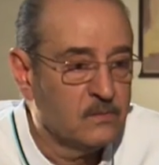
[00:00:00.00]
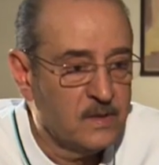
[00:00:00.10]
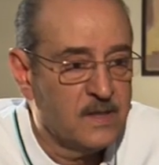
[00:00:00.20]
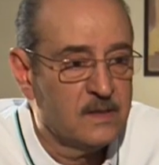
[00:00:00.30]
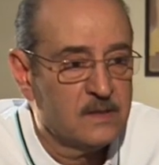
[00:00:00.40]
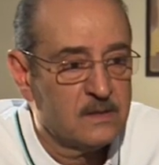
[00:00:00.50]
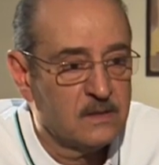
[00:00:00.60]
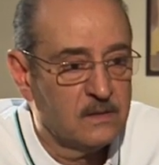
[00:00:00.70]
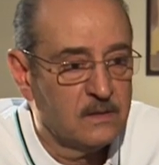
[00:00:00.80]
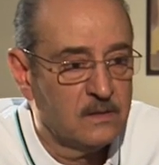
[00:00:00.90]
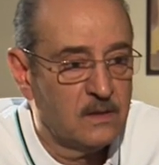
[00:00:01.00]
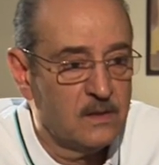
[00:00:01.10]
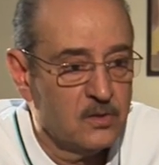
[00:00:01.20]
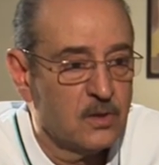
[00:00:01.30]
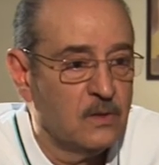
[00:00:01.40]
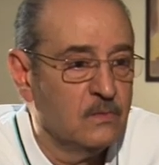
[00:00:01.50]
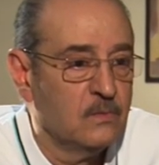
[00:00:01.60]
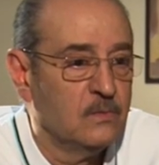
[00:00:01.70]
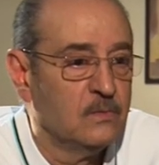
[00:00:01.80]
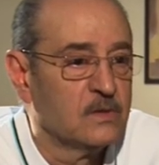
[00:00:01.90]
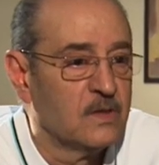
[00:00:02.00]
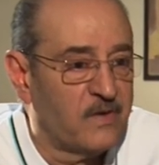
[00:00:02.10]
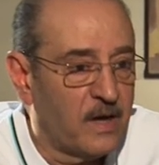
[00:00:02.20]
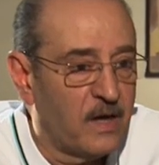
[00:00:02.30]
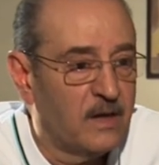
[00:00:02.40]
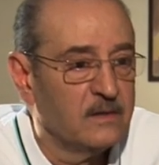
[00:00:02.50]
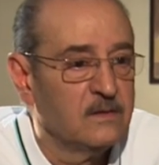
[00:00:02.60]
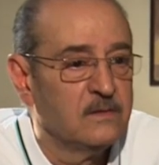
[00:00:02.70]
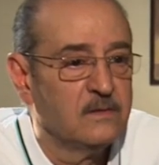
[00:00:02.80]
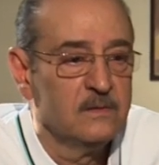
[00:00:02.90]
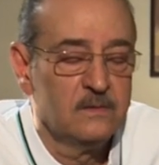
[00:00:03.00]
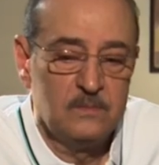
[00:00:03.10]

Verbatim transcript: أناس آه، أنشأوا صفحات آه،